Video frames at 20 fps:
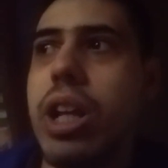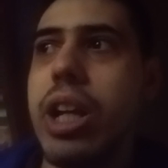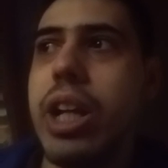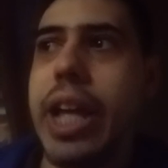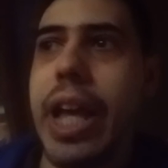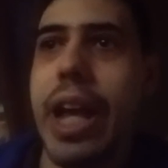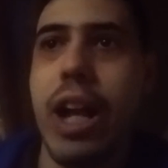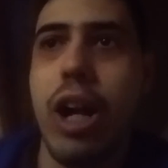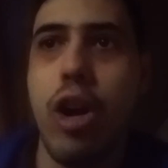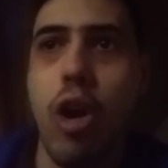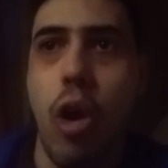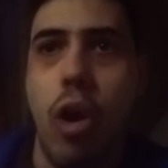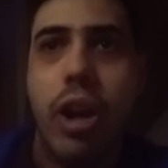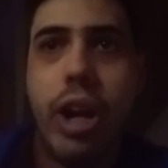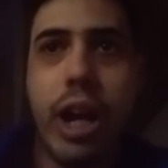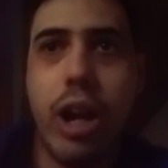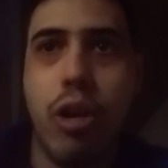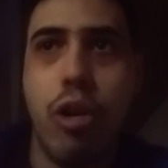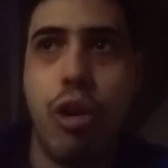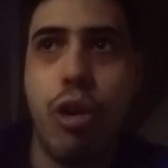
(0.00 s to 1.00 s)
che
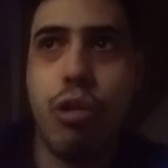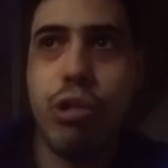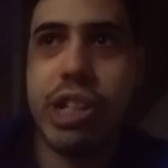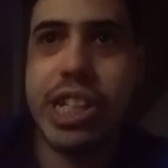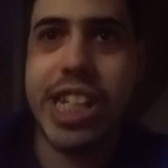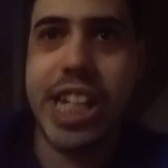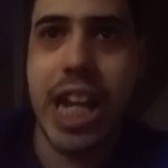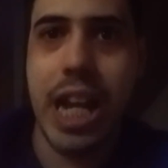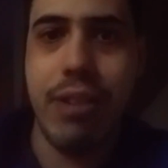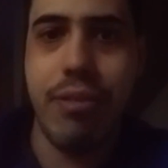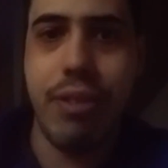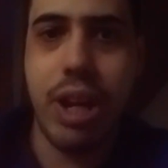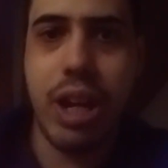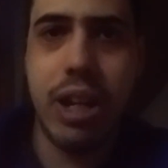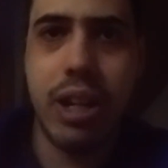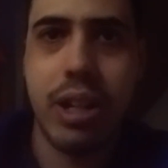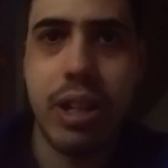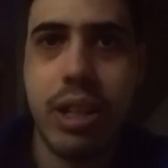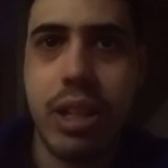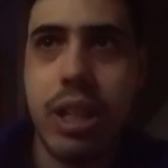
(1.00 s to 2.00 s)
Kong
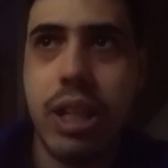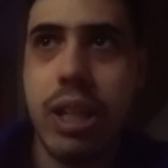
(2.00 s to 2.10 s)
conosceva,